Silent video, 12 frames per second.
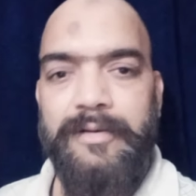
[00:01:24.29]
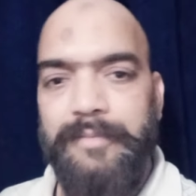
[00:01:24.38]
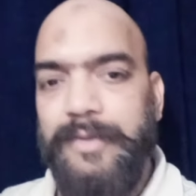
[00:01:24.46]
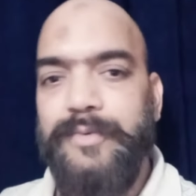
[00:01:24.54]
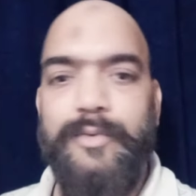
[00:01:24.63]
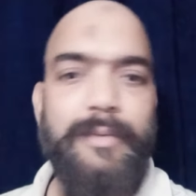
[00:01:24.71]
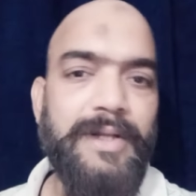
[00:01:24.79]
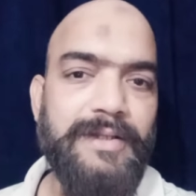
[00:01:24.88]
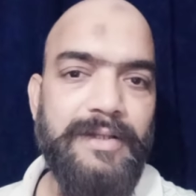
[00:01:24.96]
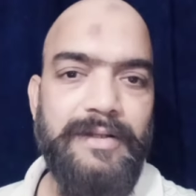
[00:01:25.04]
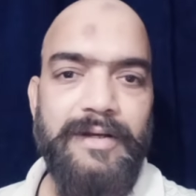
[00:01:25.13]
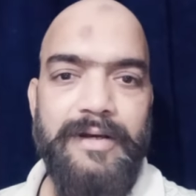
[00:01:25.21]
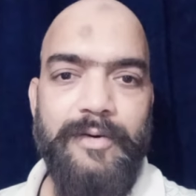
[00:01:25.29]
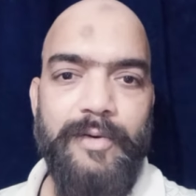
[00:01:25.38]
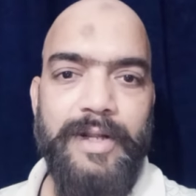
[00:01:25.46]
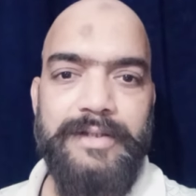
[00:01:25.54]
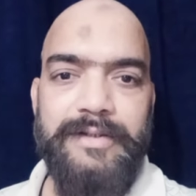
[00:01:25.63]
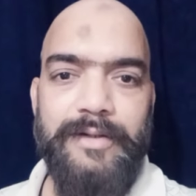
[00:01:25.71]
फिर स्कूल में लगता था और
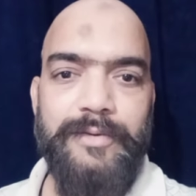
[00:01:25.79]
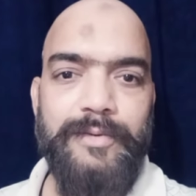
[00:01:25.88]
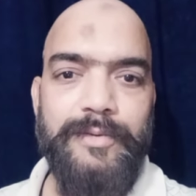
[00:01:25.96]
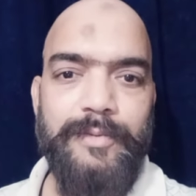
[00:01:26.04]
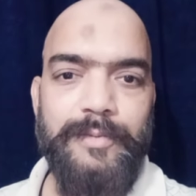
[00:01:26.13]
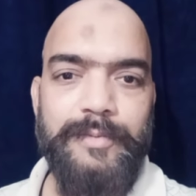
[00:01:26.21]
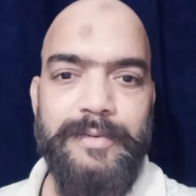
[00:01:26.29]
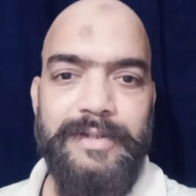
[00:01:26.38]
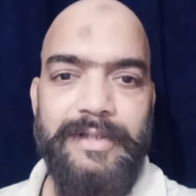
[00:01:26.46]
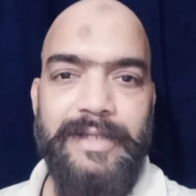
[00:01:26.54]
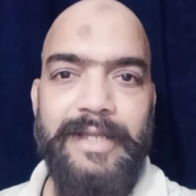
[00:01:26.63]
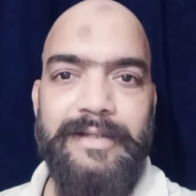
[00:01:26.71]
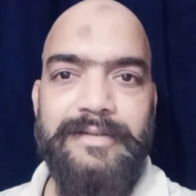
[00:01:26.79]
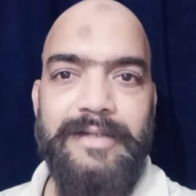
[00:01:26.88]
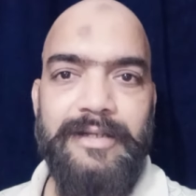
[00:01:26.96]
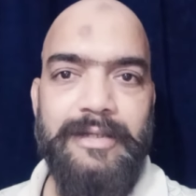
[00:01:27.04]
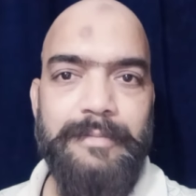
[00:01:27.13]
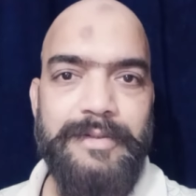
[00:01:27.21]
आजकल तो ढाई तीन
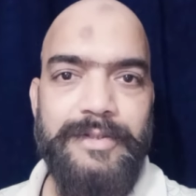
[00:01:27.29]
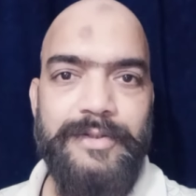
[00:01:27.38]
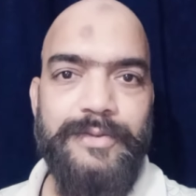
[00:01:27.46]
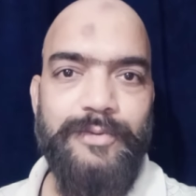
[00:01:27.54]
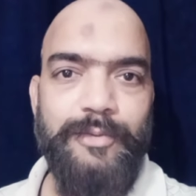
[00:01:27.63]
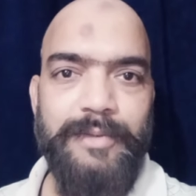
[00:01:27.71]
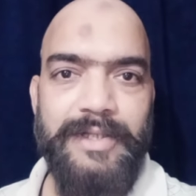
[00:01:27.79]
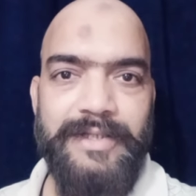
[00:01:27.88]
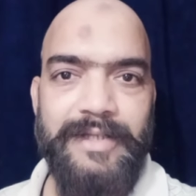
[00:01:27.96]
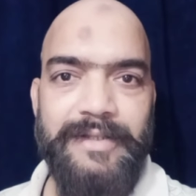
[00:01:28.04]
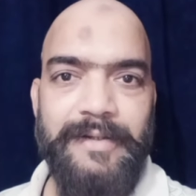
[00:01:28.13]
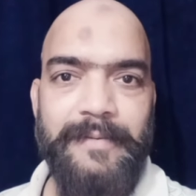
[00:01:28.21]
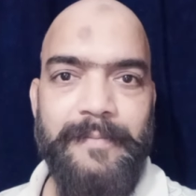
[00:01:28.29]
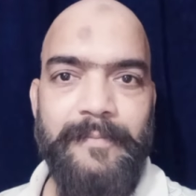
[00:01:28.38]
साल के बच्चे जो स्कूल में लग जाते हैं